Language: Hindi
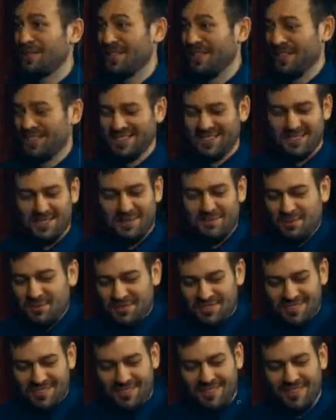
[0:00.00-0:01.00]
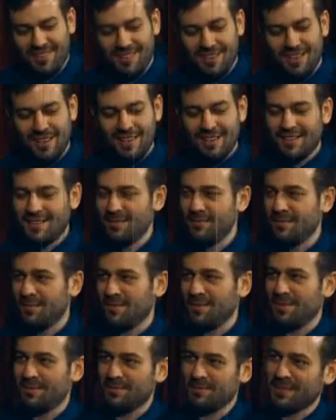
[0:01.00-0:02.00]
तो अखबार में शाया होती थी
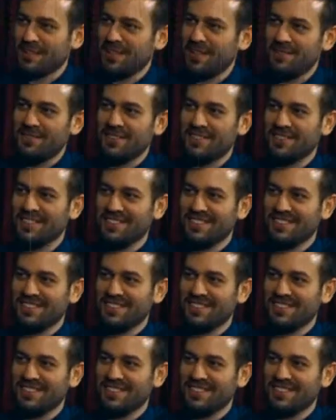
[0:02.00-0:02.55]
बिल्कुल ठीक